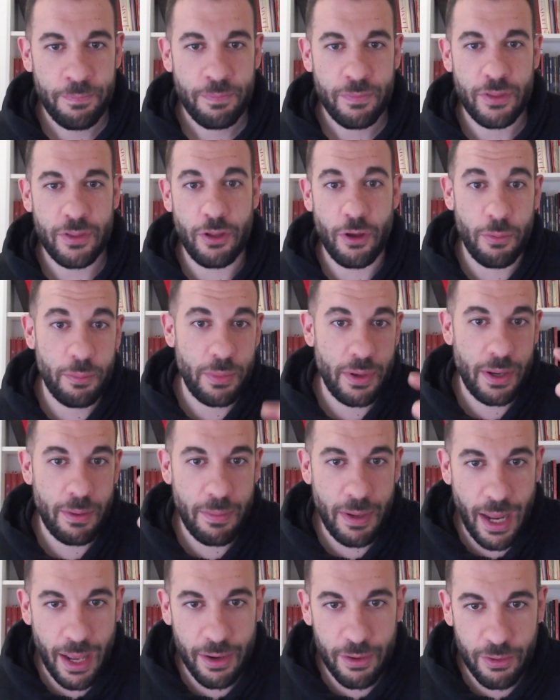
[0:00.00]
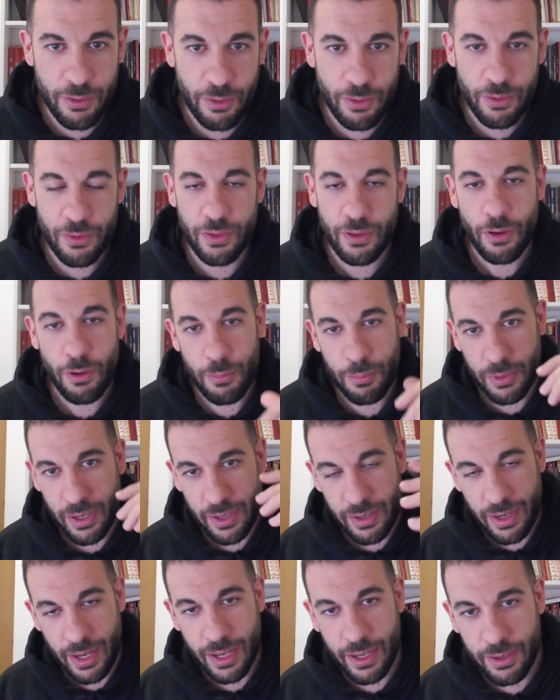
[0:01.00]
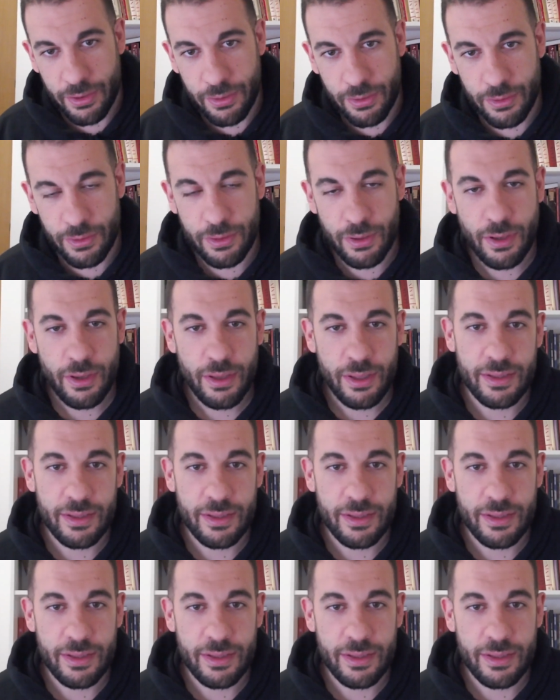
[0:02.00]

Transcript: de hombre blanco, de hombre negro,